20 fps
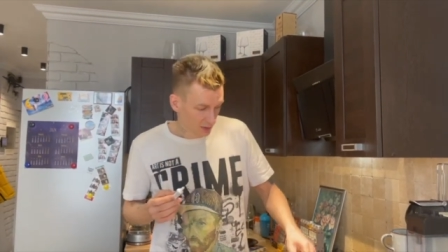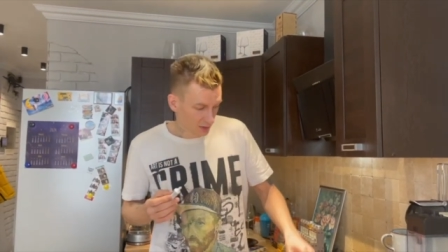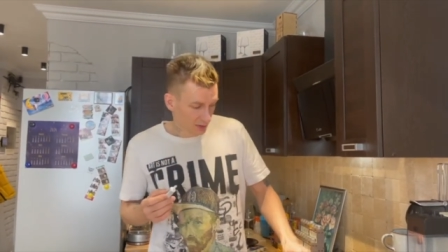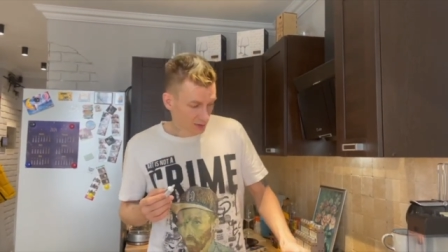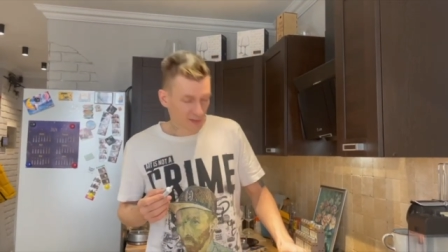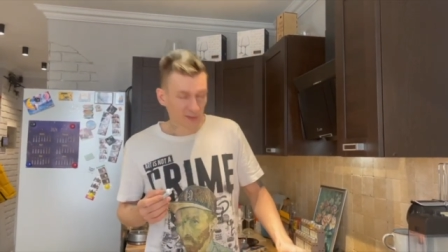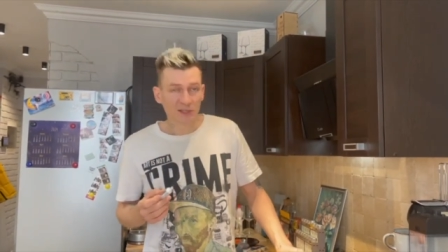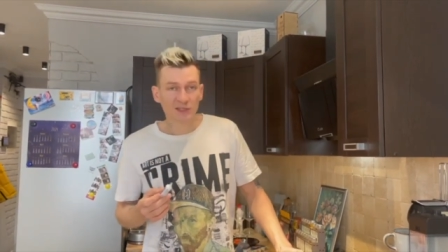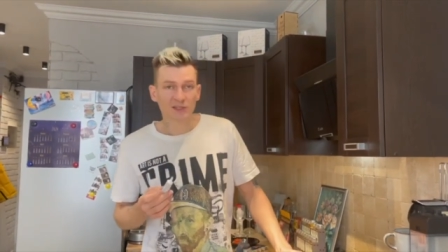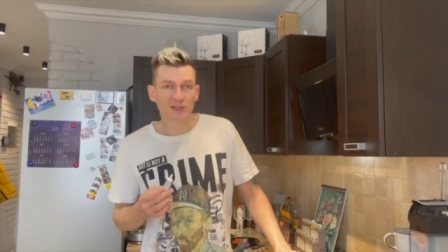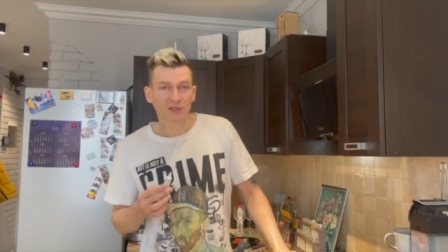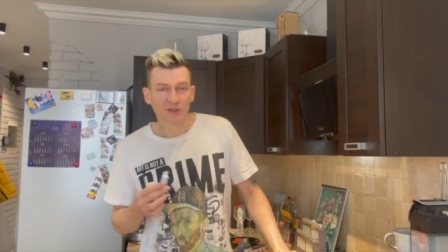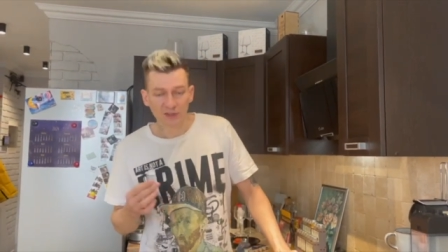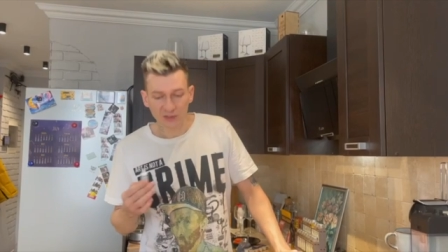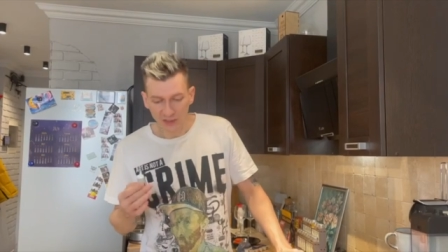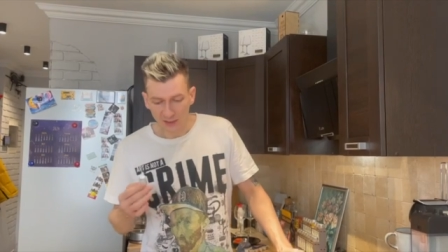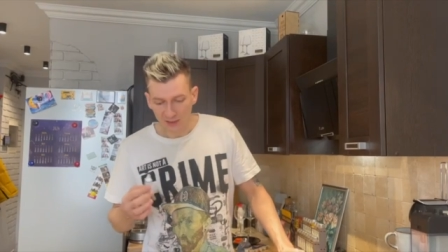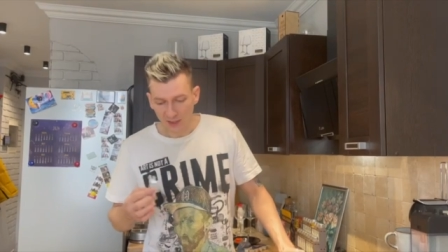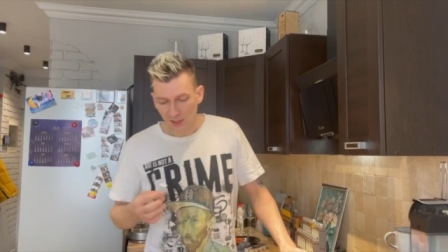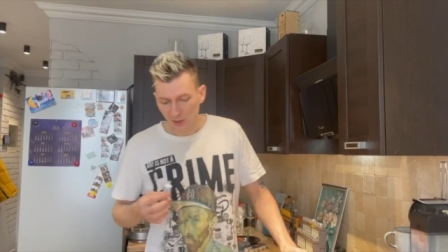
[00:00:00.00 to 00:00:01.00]
залетел на
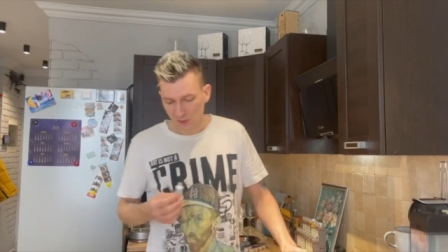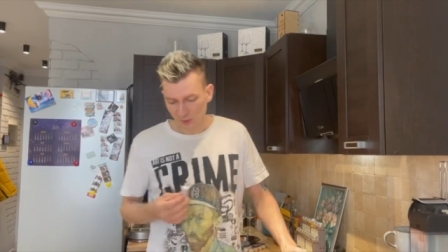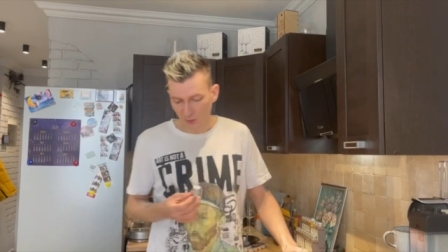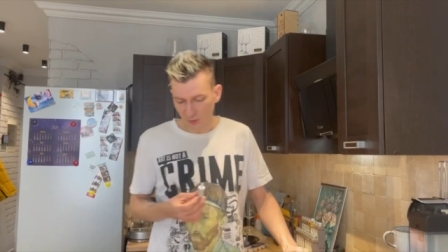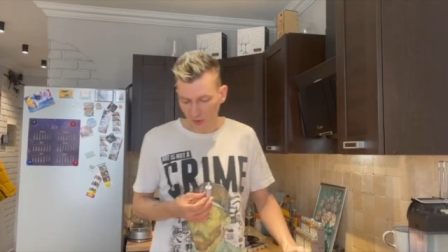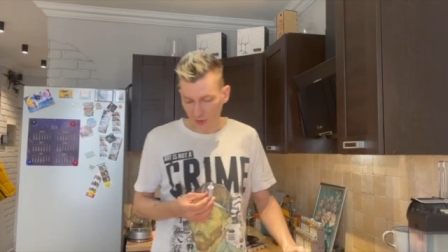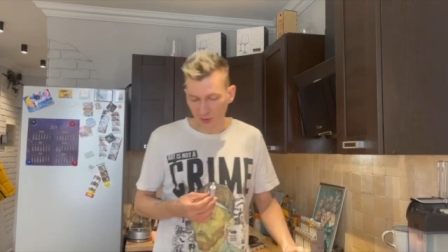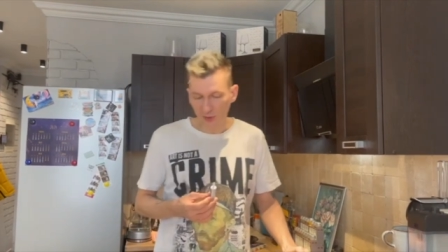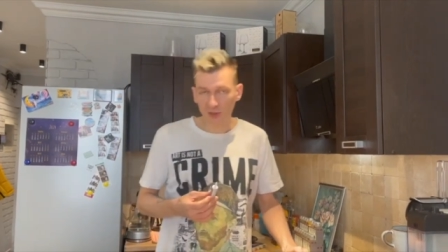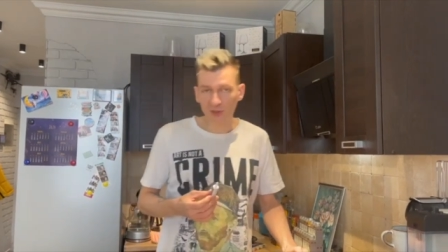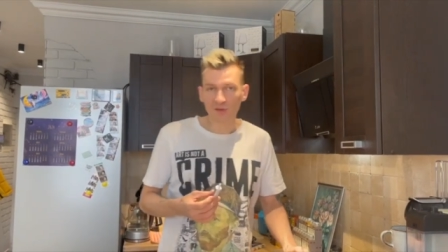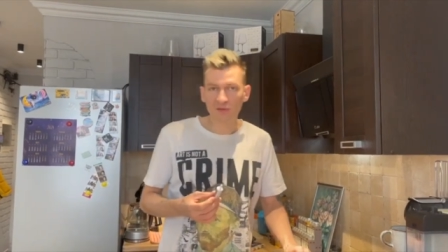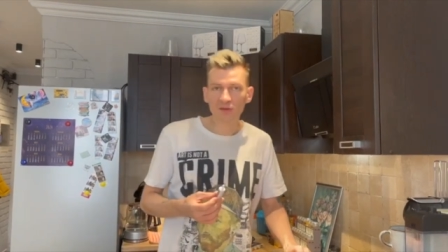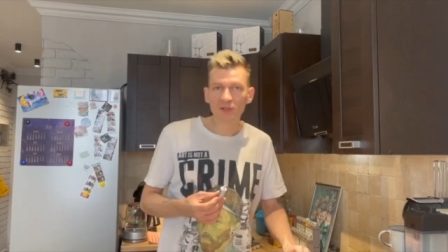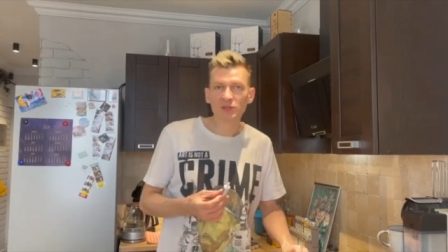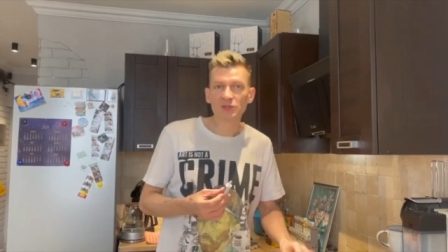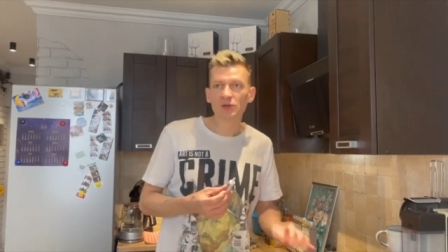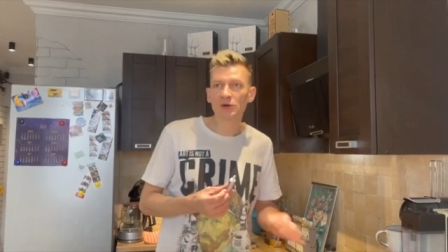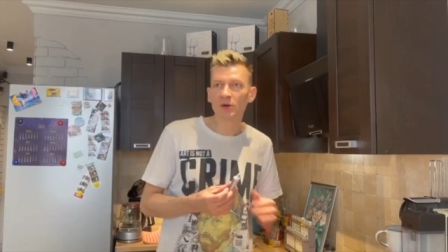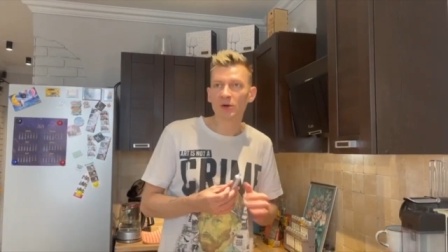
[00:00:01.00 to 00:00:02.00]
канал и смотрит это
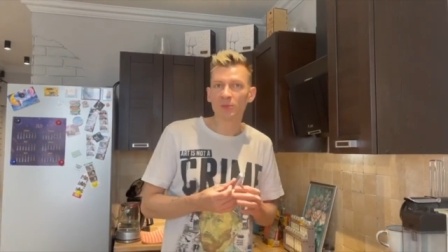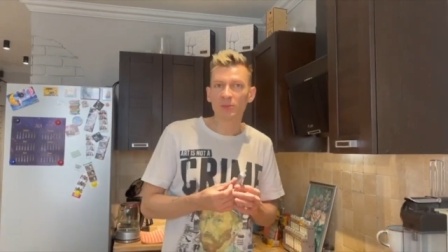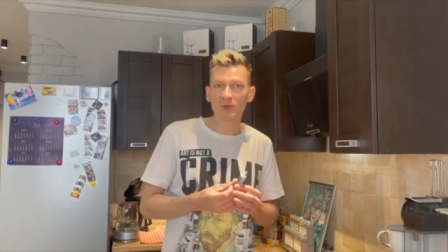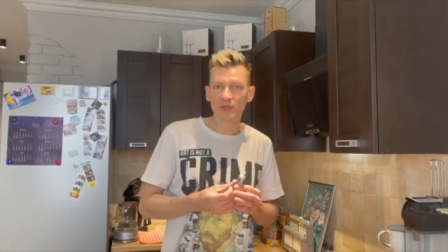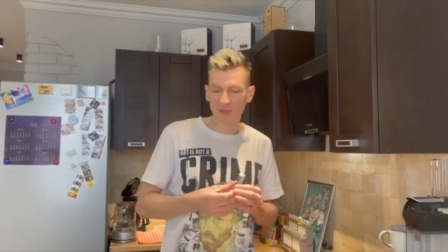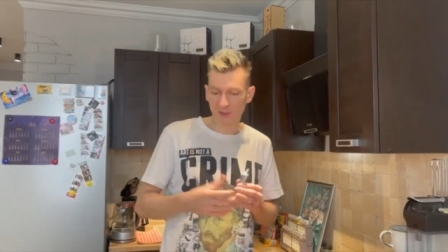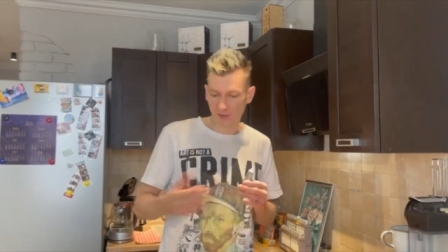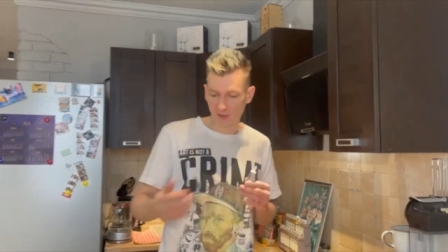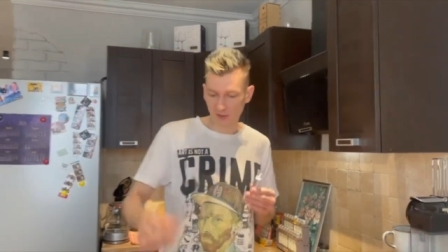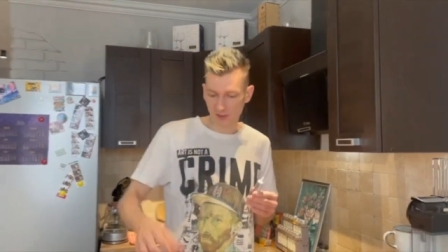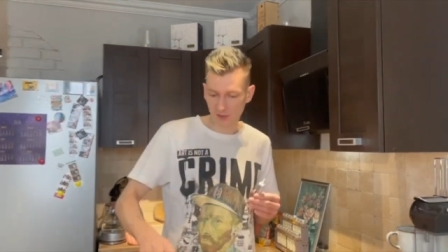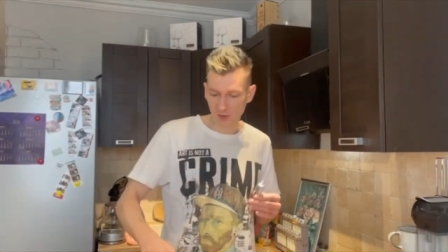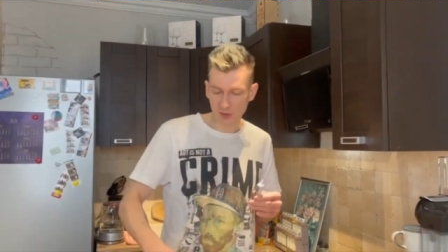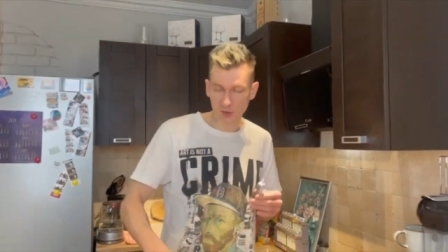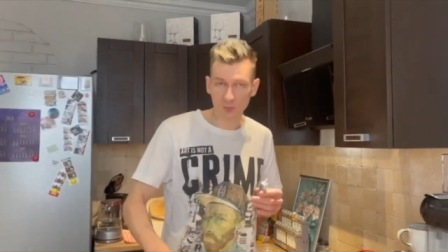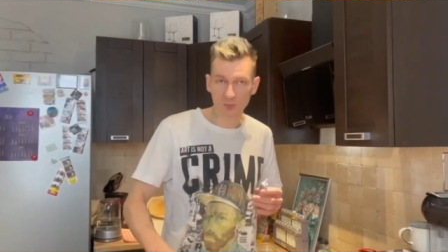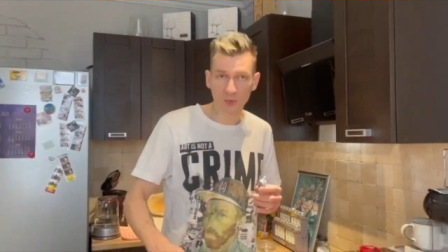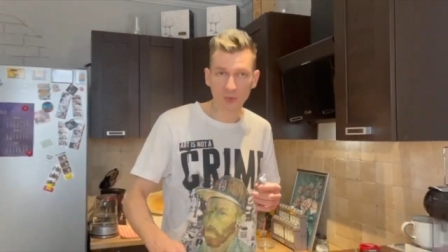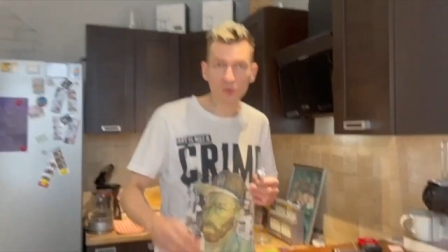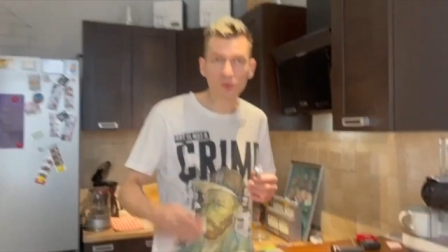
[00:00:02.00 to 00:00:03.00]
видео, мы с
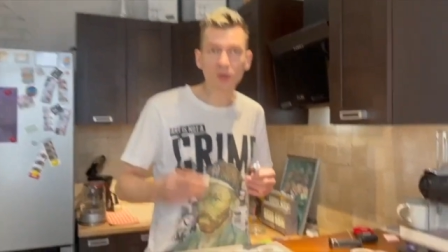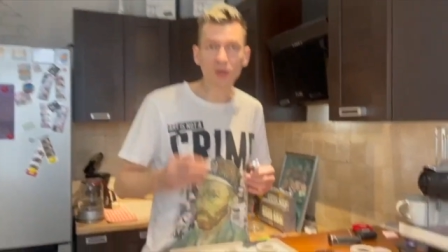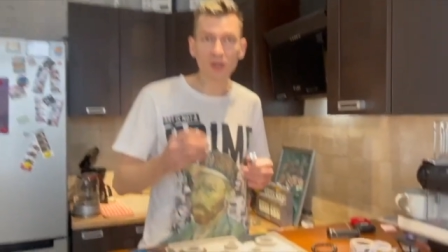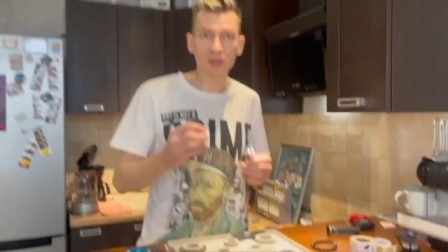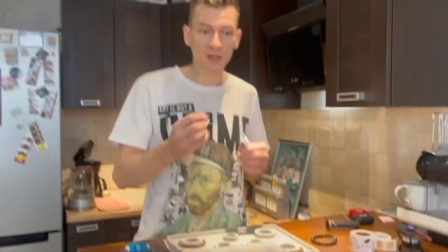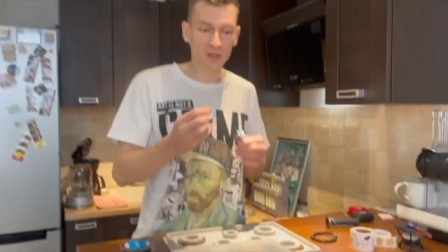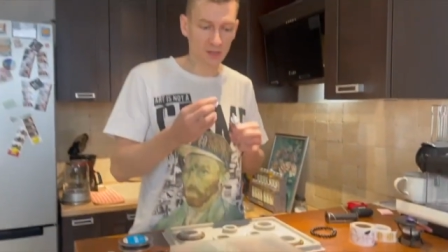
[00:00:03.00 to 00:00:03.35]
супругой